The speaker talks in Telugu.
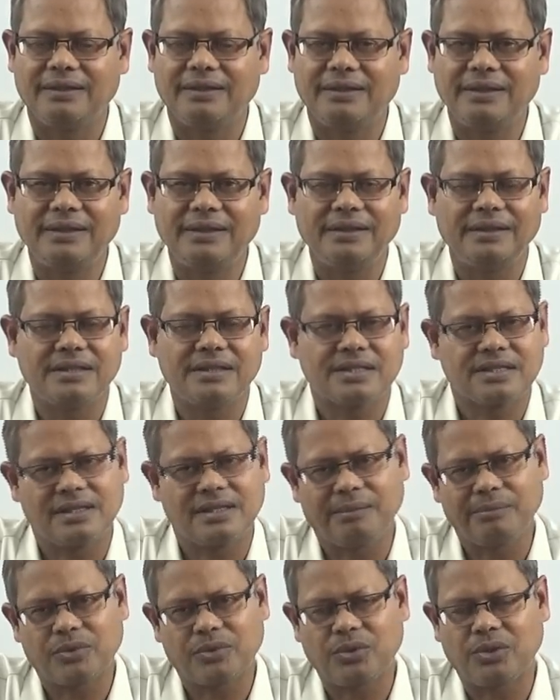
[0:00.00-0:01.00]
ది
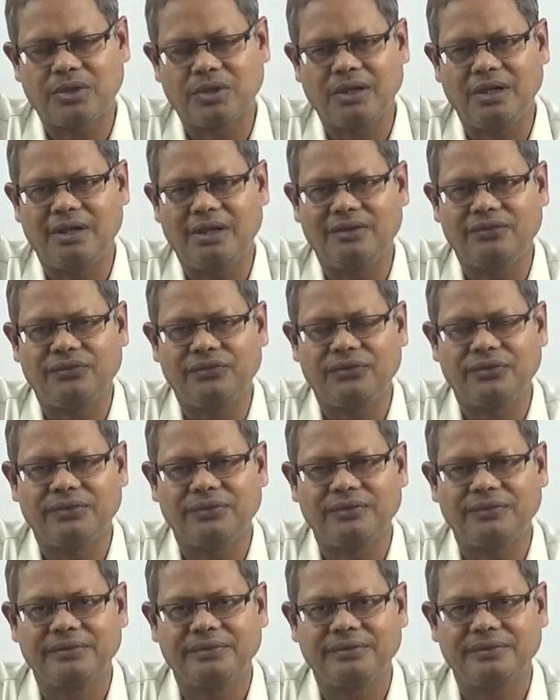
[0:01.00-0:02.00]
సమ్ టోటల్ ఆఫ్
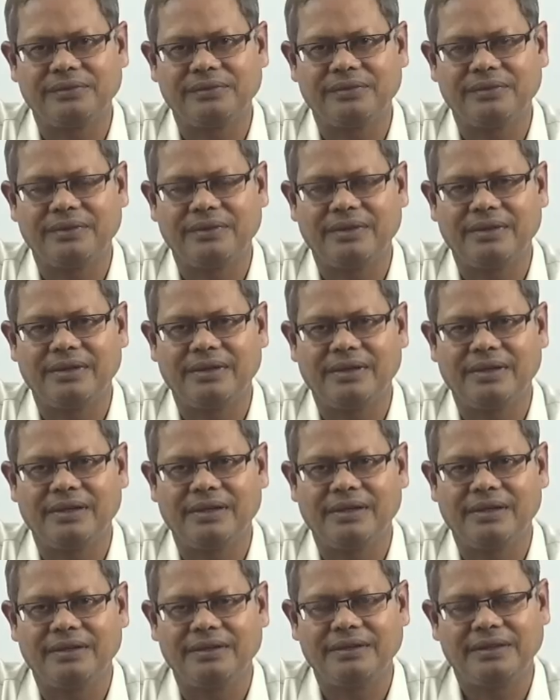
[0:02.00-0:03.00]

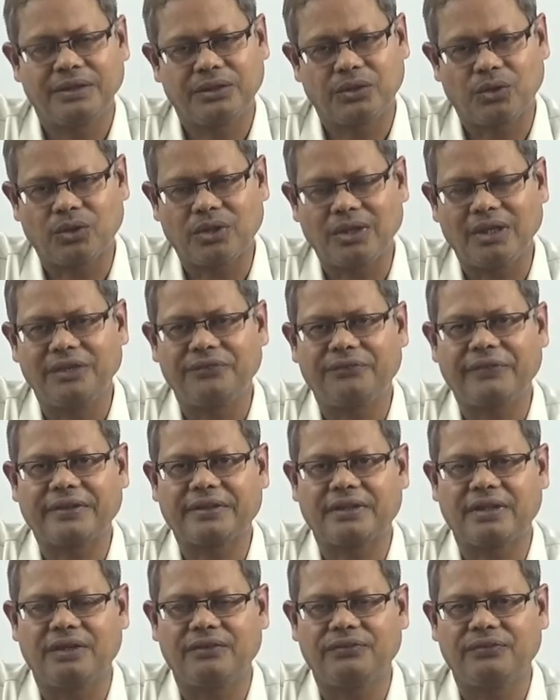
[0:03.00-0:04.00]
the total
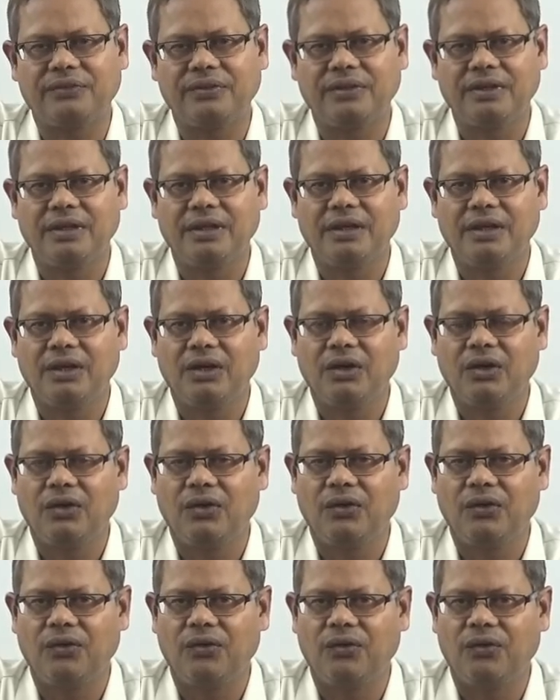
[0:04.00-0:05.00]
effect of
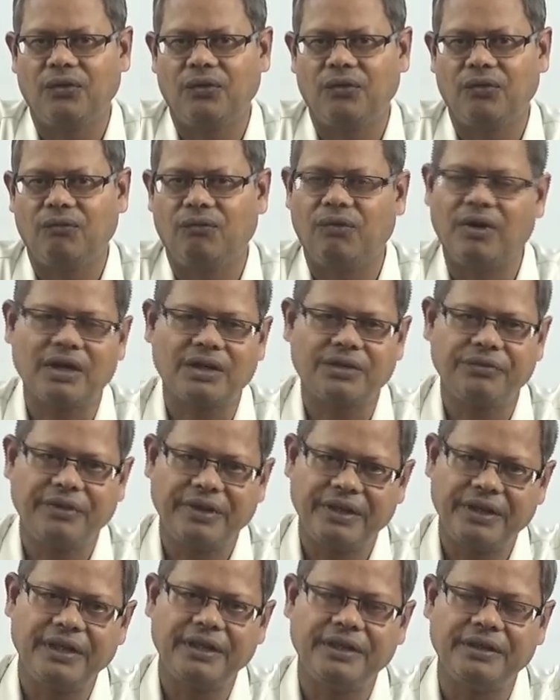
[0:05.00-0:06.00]
what
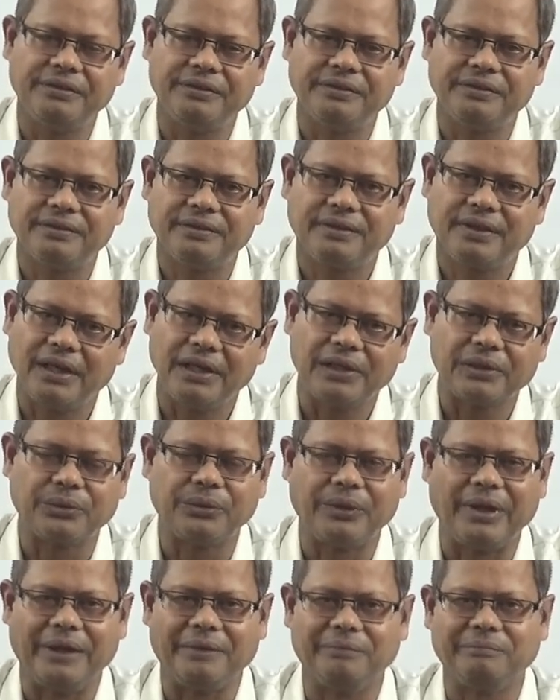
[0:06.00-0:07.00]
we did till
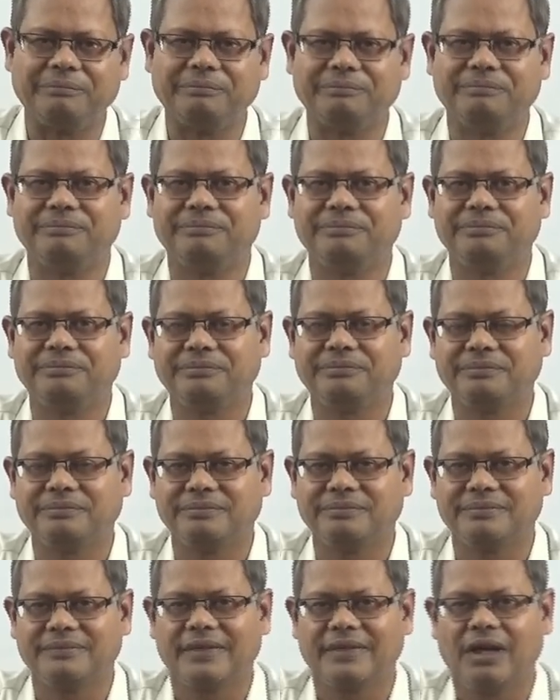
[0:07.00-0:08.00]
today,
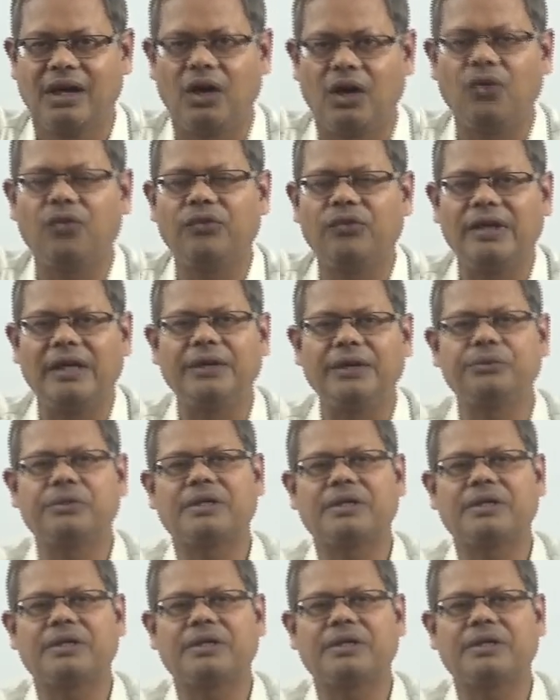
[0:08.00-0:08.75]
how we lived